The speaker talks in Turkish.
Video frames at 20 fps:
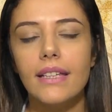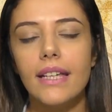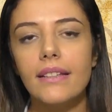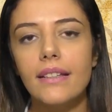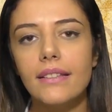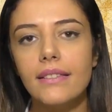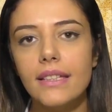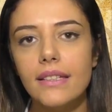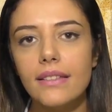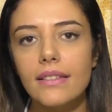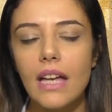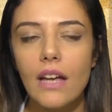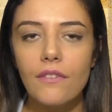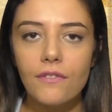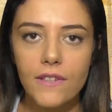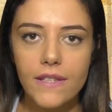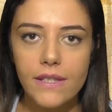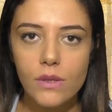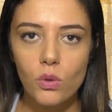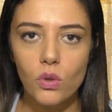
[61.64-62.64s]
genetikten
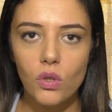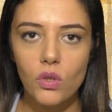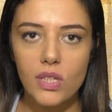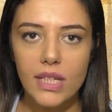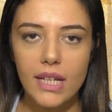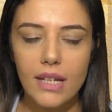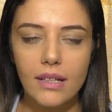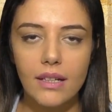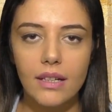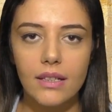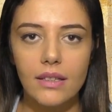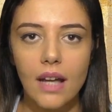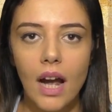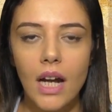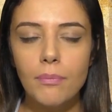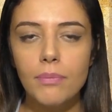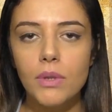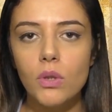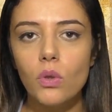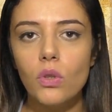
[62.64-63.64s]
fizyolojiye
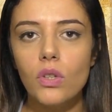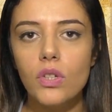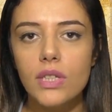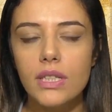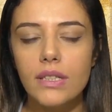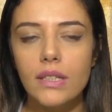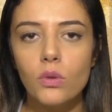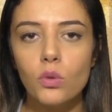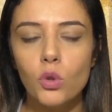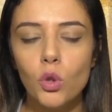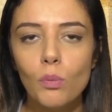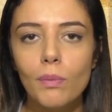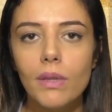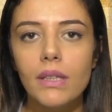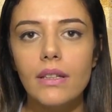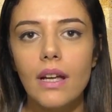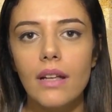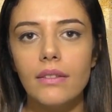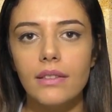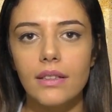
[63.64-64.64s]
kadar biyolojinin tüm
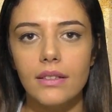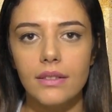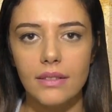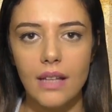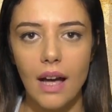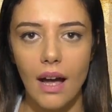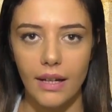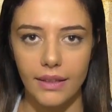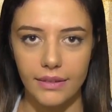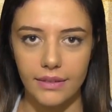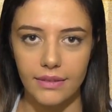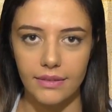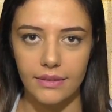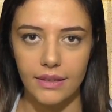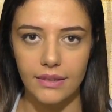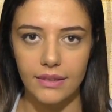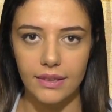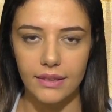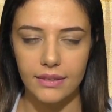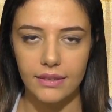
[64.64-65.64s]
alanlarını
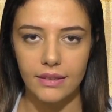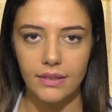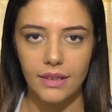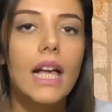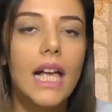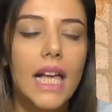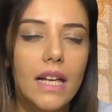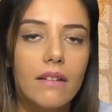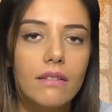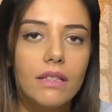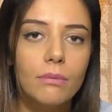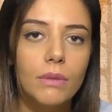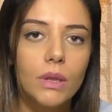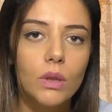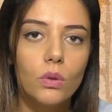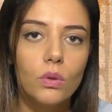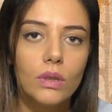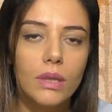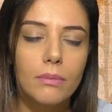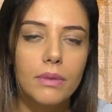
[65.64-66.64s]
aydınlatır. Evrimin
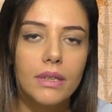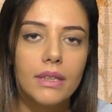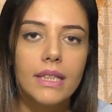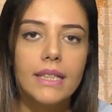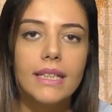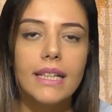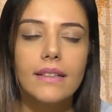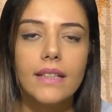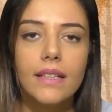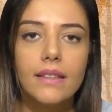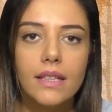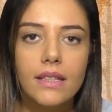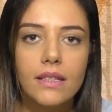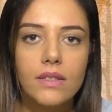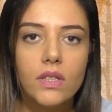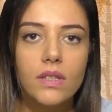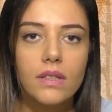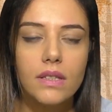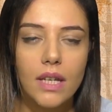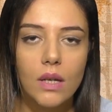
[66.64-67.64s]
önemini
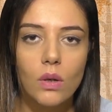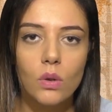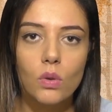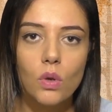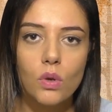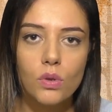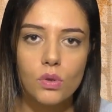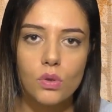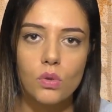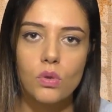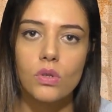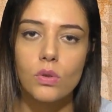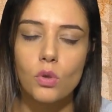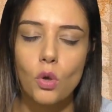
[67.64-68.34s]
genetikçi Theodosius